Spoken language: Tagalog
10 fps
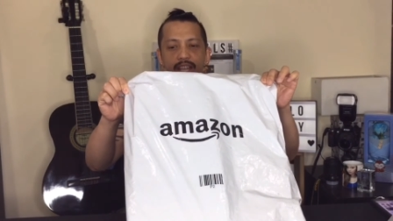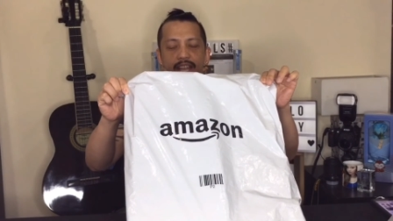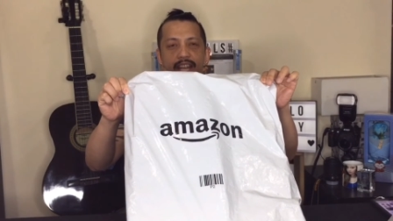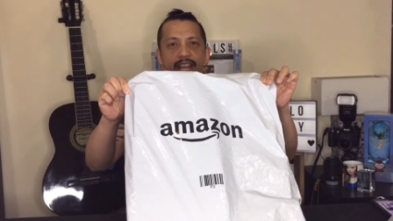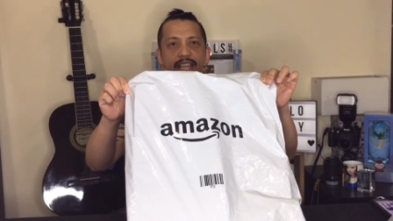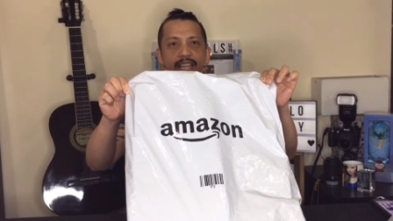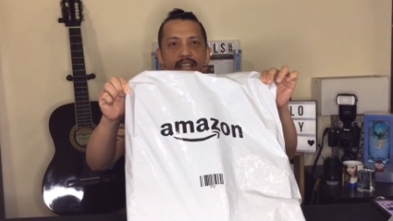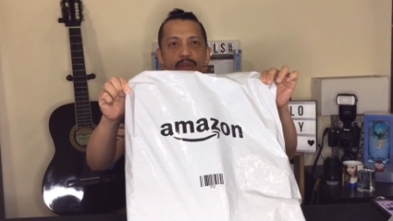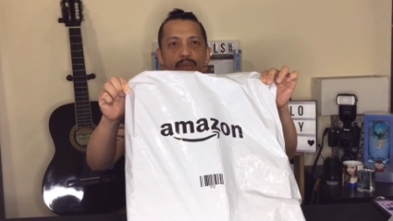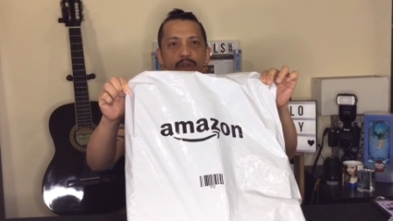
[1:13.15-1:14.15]
Ayan,
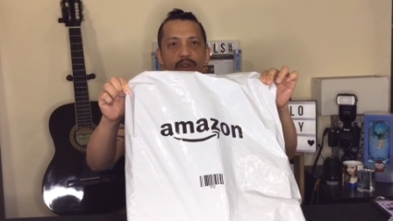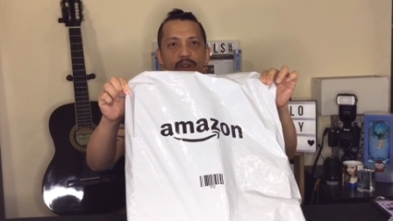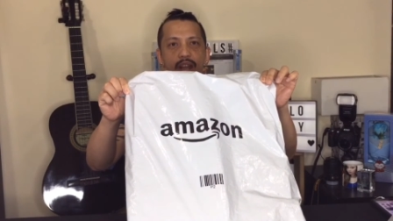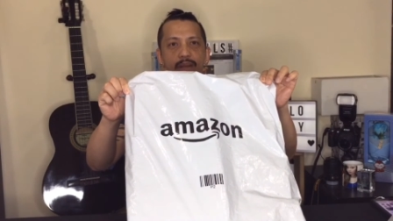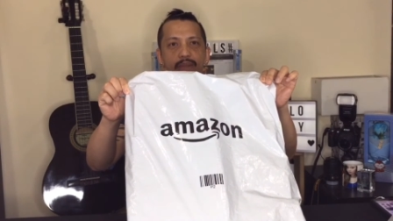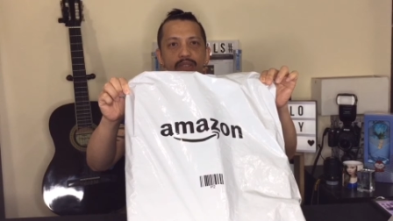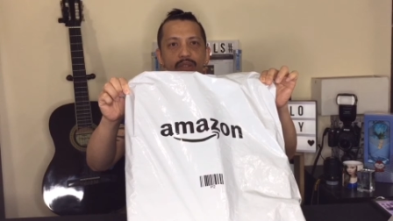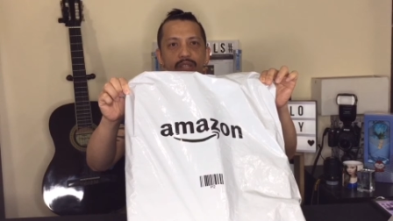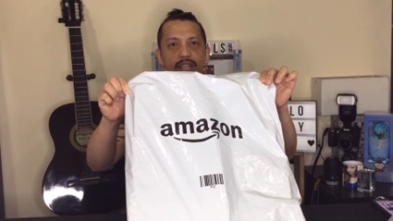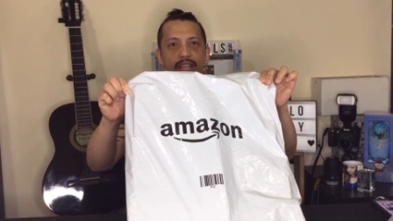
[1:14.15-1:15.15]
nakikita niyo po.
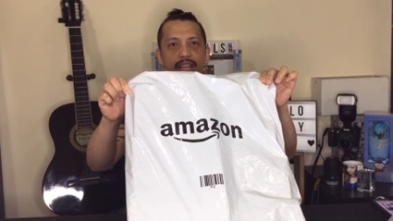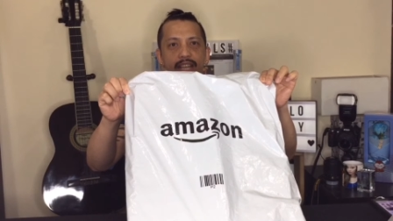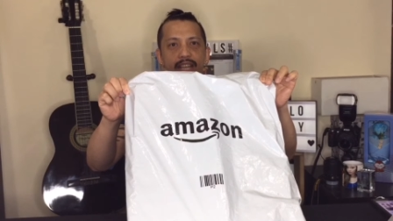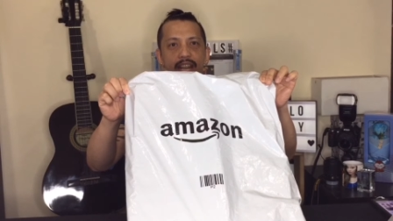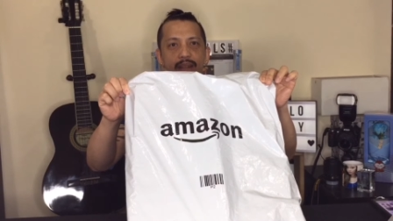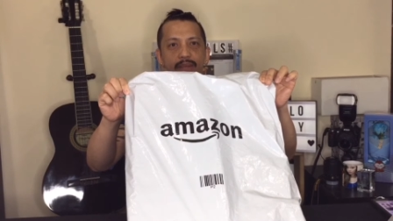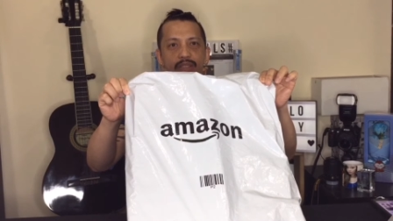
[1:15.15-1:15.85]
Amazon,